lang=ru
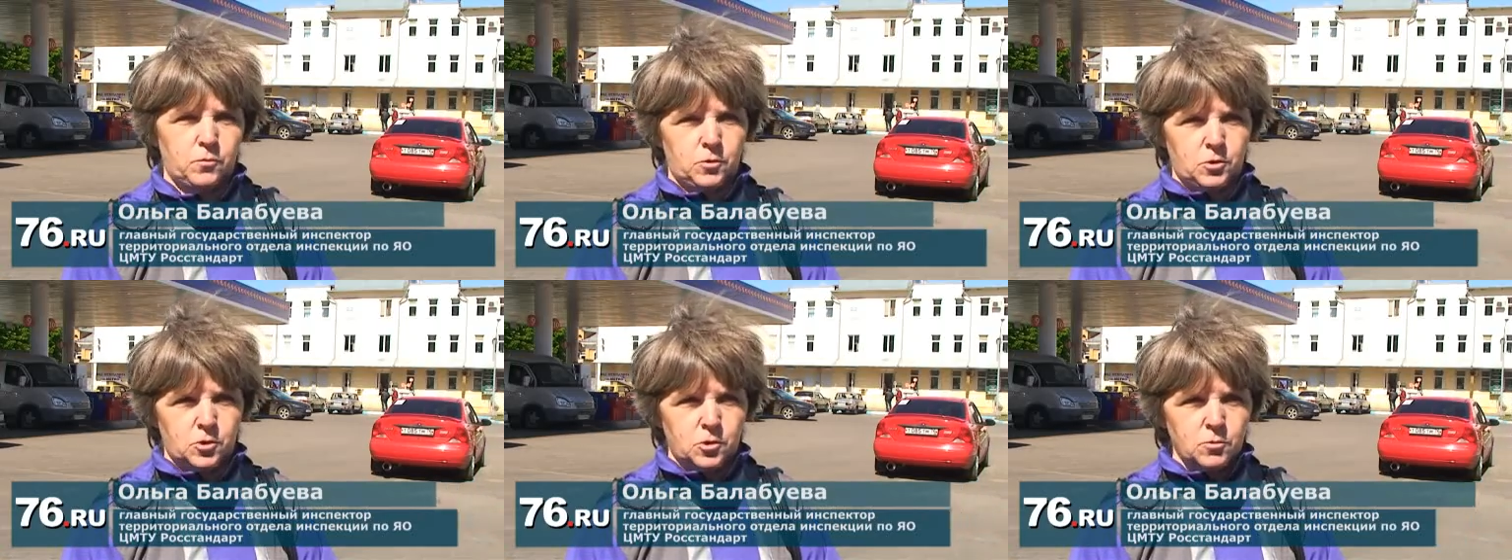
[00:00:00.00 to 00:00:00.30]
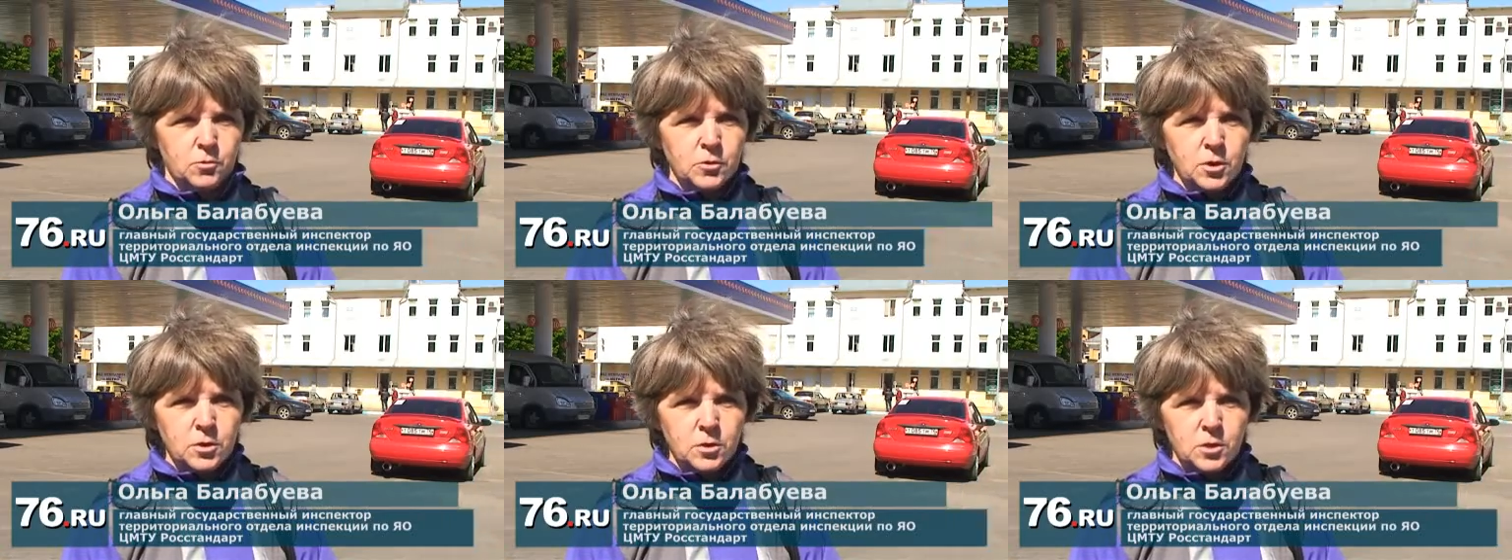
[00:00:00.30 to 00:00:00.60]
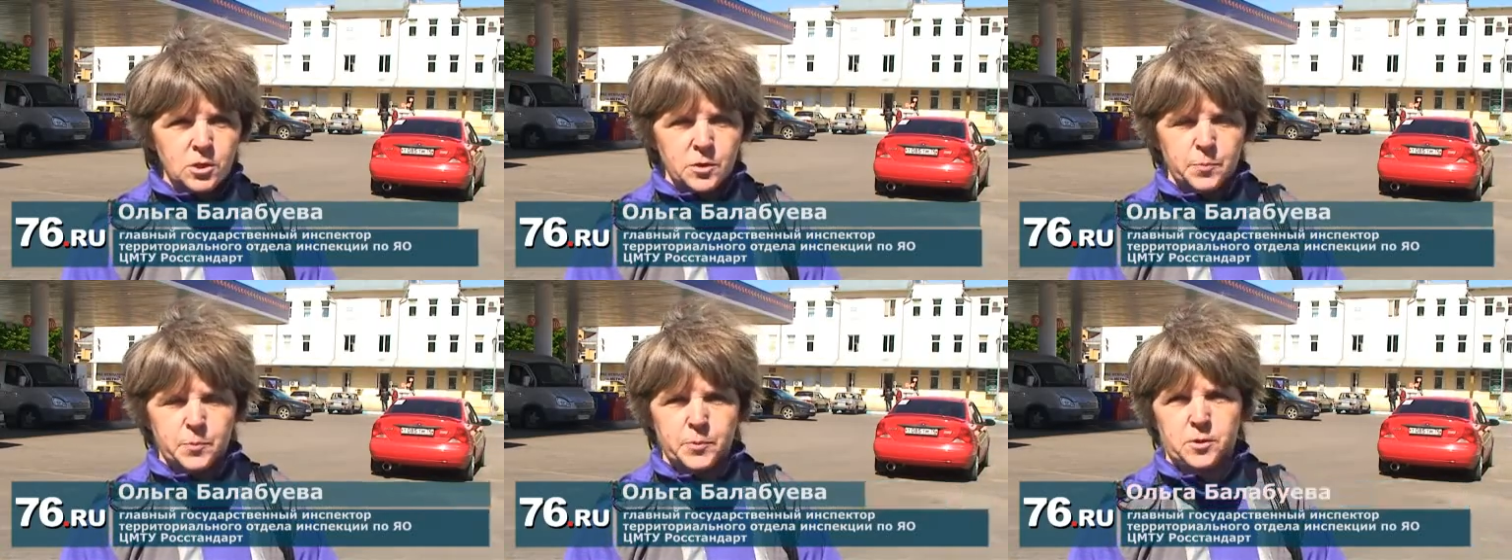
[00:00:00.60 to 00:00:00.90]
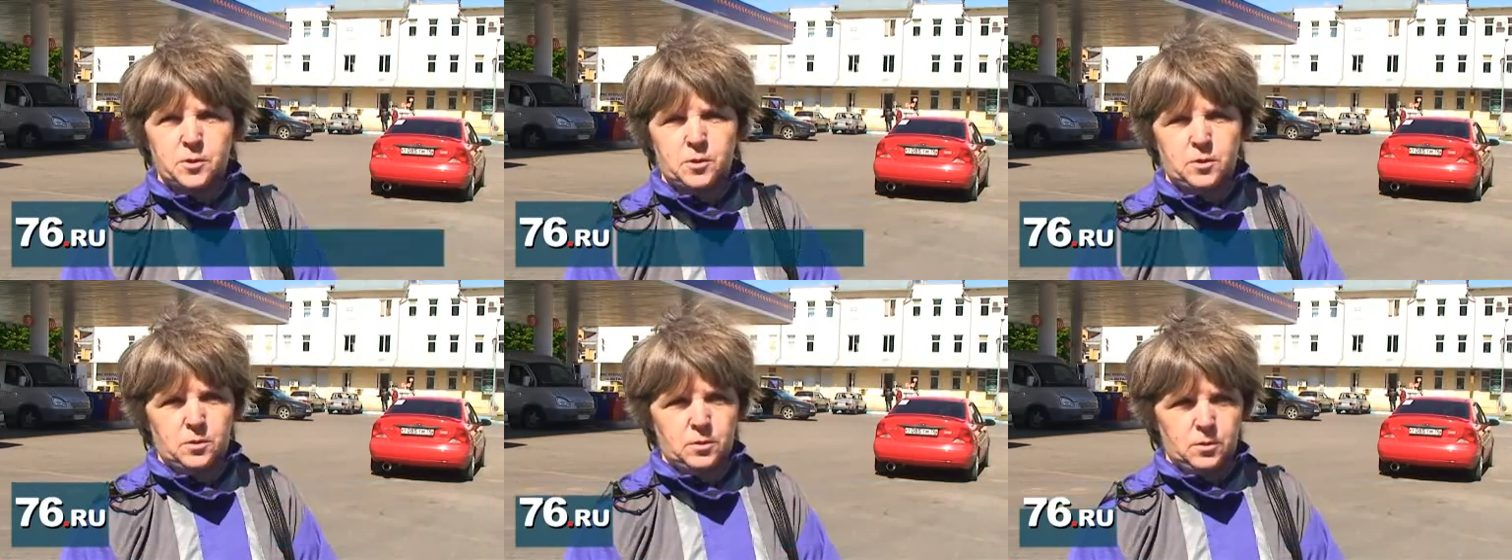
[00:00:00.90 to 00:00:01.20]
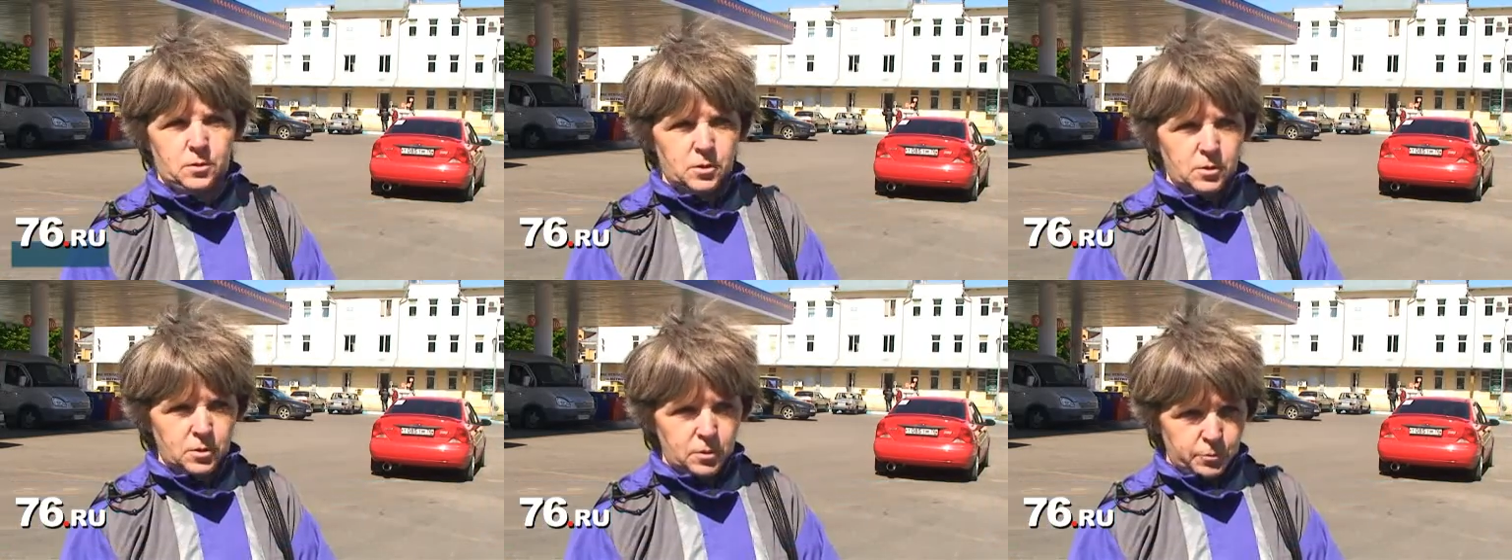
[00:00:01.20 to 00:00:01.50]
Вот результаты
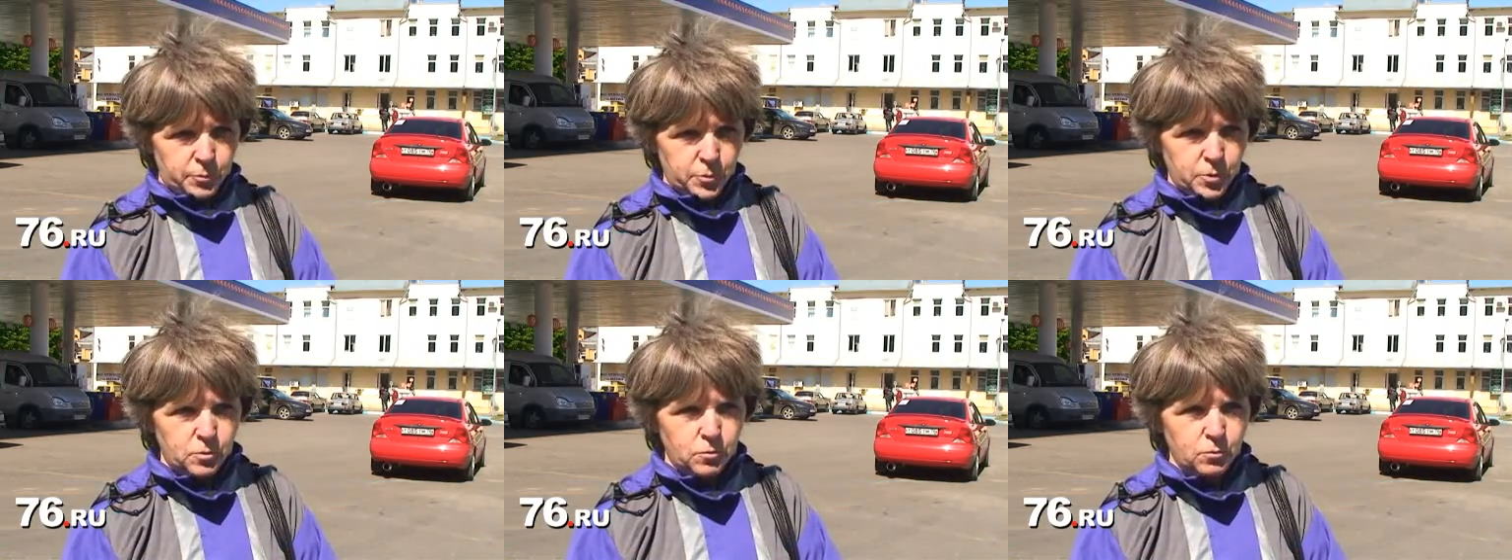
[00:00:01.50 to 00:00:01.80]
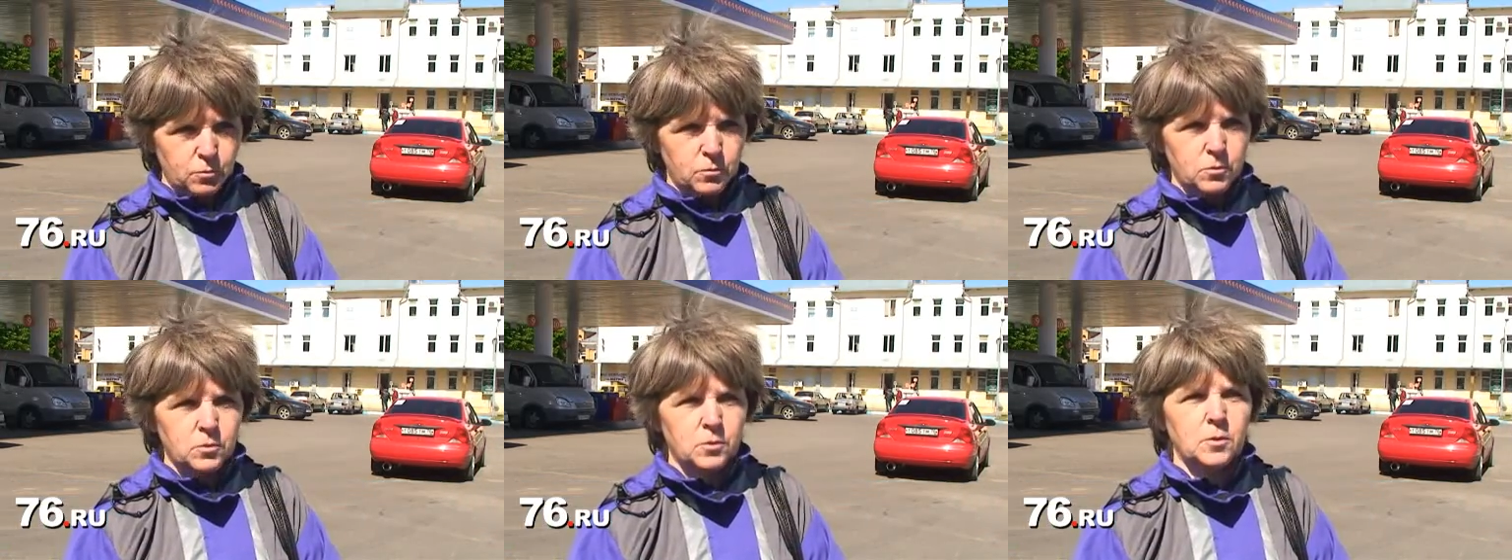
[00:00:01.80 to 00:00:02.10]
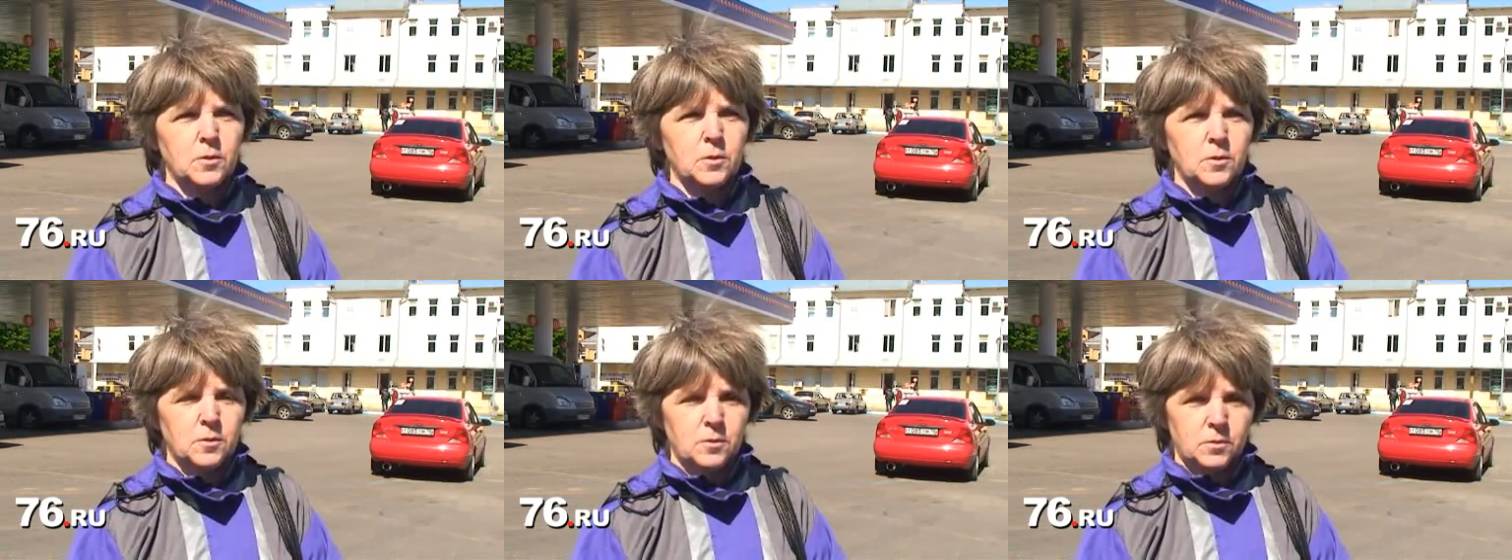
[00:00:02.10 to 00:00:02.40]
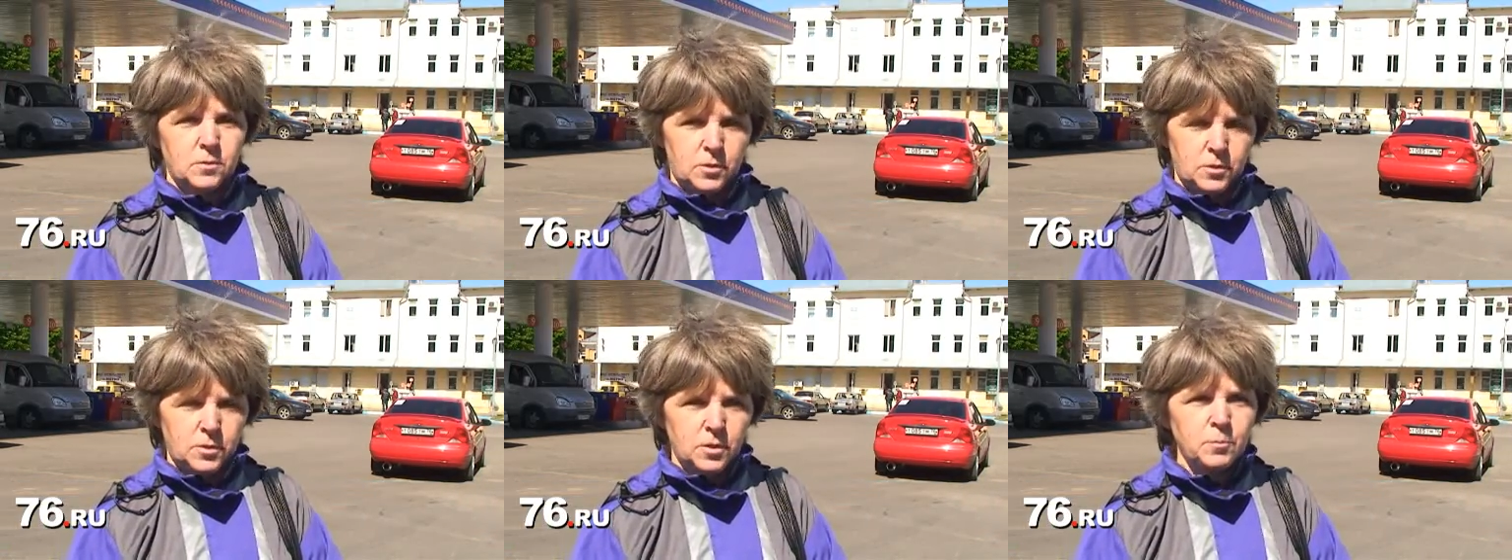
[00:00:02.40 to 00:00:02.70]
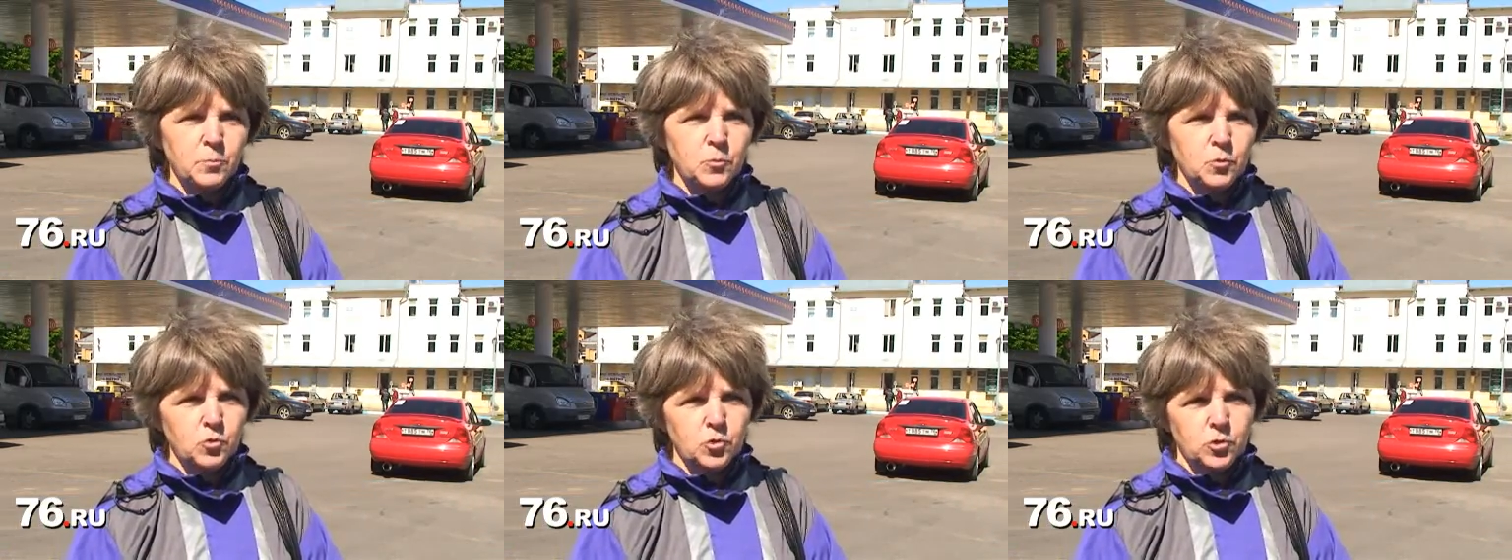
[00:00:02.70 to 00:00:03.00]
испытаний, когда придут, тогда мы